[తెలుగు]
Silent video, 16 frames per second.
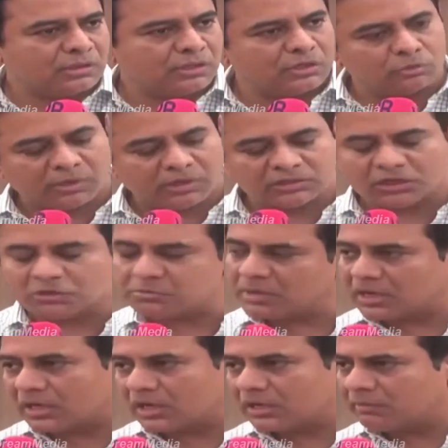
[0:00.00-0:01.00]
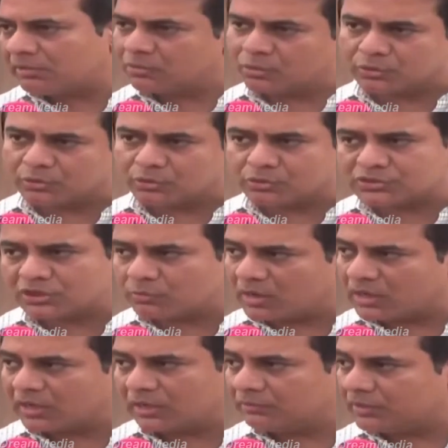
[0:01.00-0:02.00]
ఎటు పడితే అటు మాట్లాడమైనా నోటికి వచ్చినట్టు
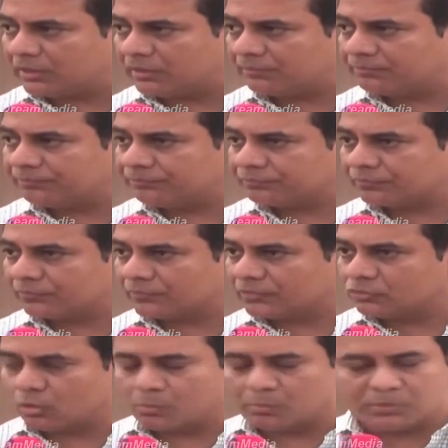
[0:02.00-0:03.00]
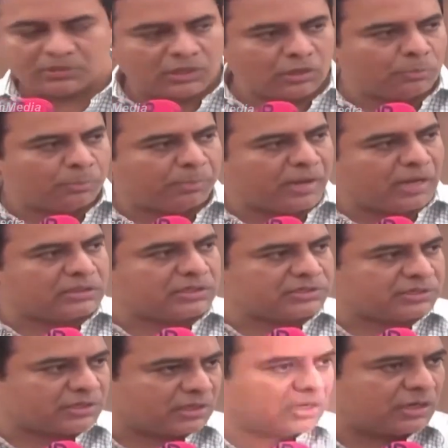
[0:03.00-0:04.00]
వాగడమేనా తొమ్మిదేళ్లు
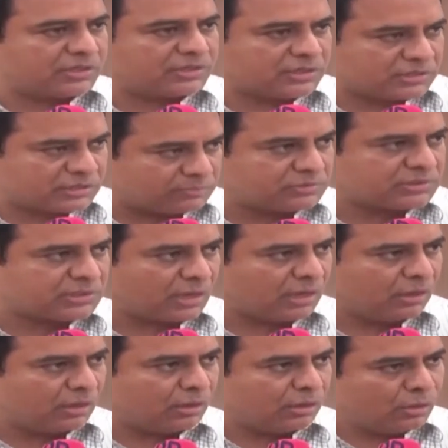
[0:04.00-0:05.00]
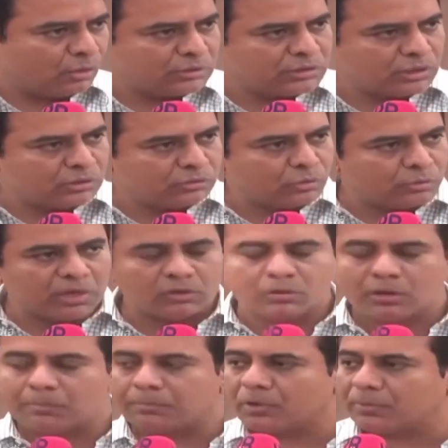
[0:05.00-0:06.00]
పారదర్శకంగా నడిచిన సంస్థ ఇద్దరు
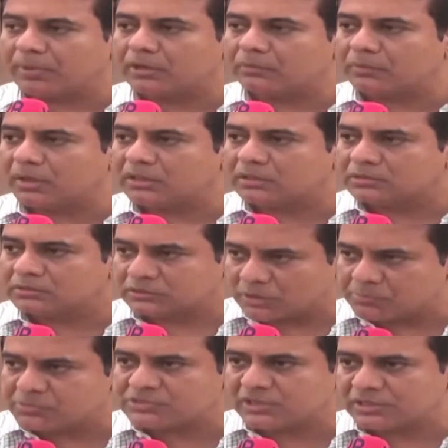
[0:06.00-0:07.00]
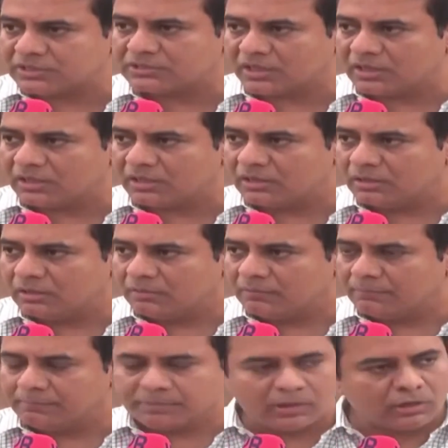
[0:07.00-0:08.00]
దుర్మార్గుల పొరపాటు వల్ల తప్పు జరిగితే
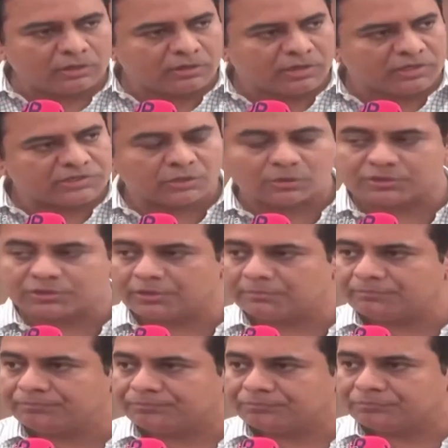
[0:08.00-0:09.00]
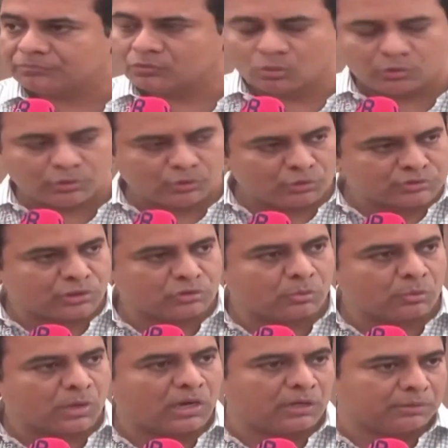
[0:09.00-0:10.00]
పిల్లల్ని రెచ్చగొట్టడం
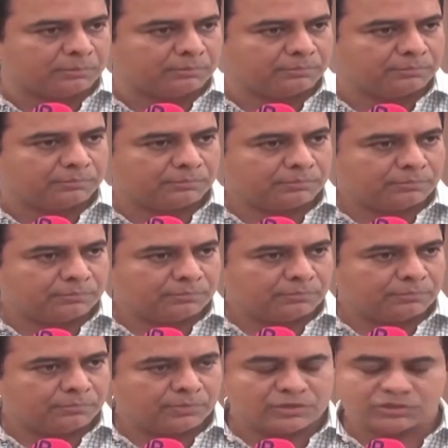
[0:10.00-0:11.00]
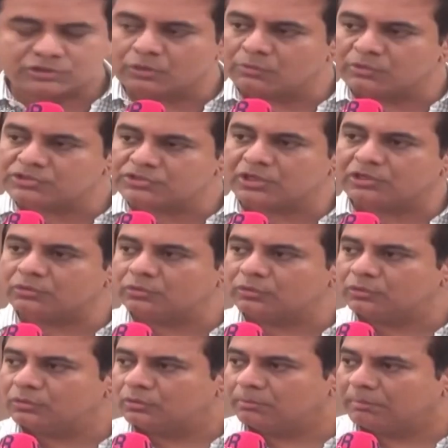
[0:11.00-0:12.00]
నోటికొచ్చినట్టు వాగడం ఇష్టం వచ్చినట్టు
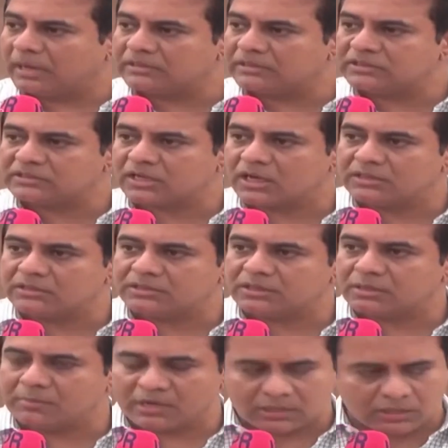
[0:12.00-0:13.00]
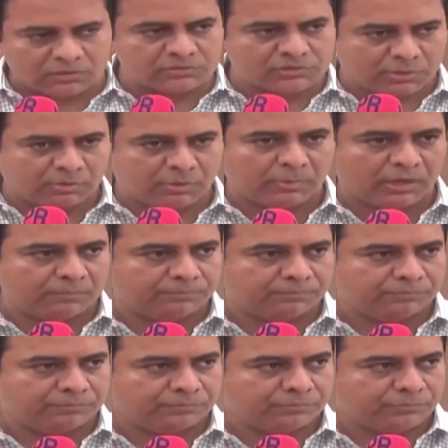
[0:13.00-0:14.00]
బాధ్యత రాహిత్యంగా మాట్లాడడం సబబా
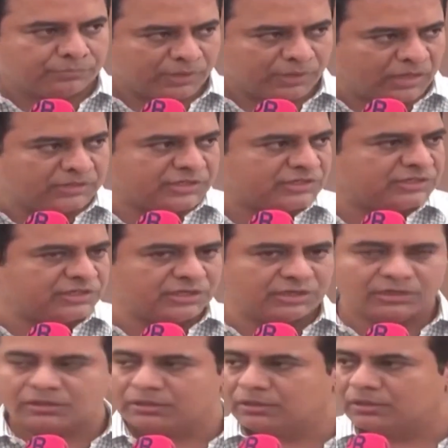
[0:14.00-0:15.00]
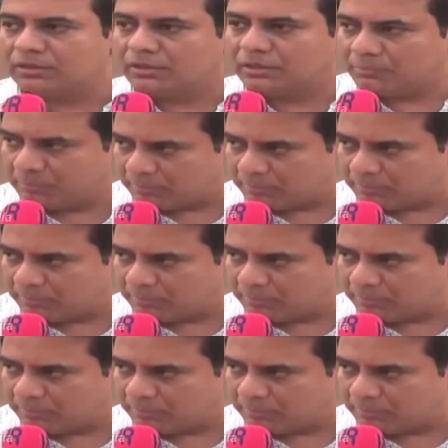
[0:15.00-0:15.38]
దయచేసి నేను